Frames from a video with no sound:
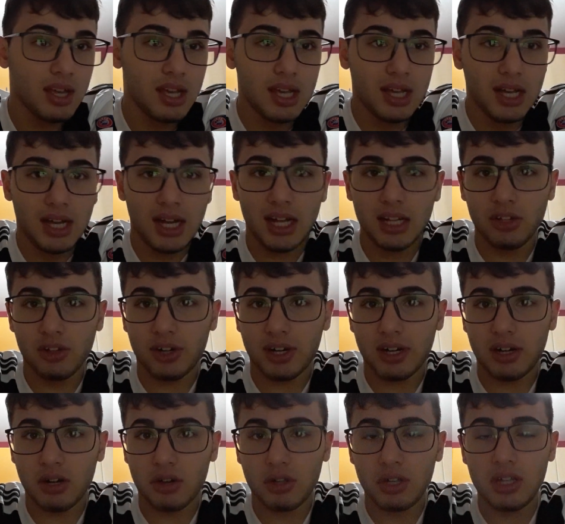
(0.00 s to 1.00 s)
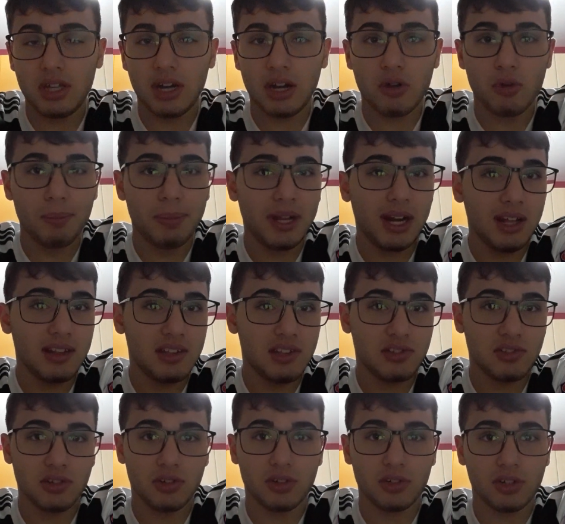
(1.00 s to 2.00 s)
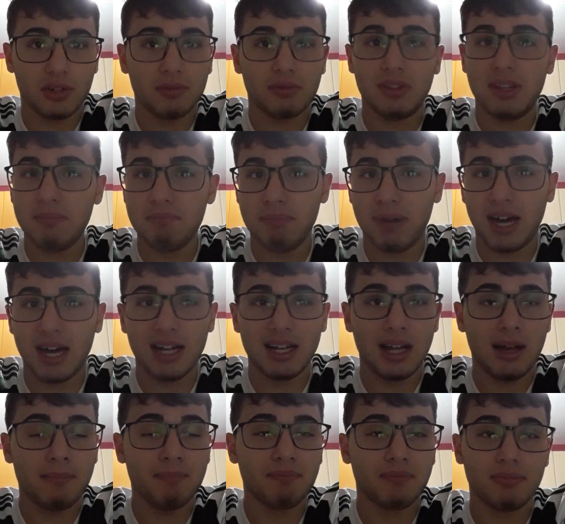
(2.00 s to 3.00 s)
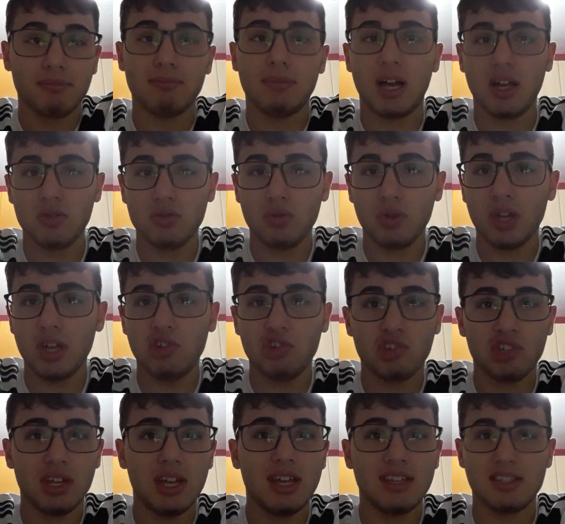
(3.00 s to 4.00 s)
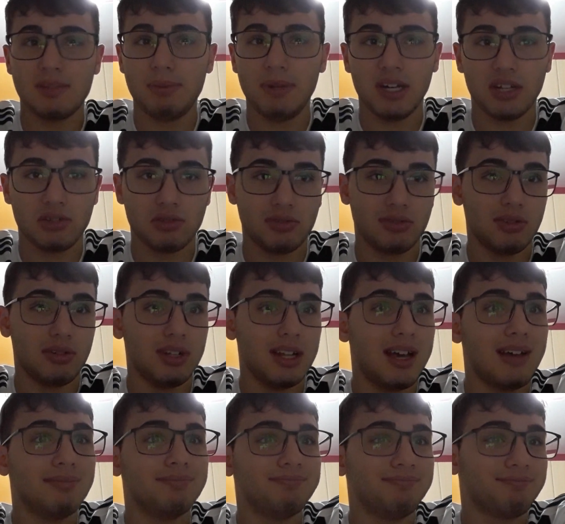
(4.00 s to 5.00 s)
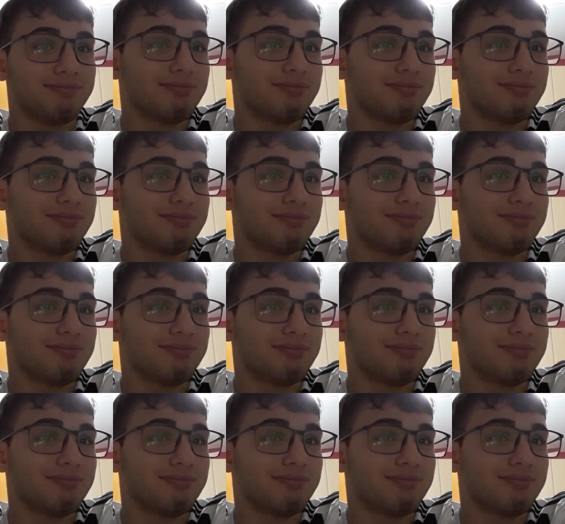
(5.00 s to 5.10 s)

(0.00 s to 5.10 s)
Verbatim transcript: Allora, re- i recuperati sono Dybala, Mandzukic e Spinazzola.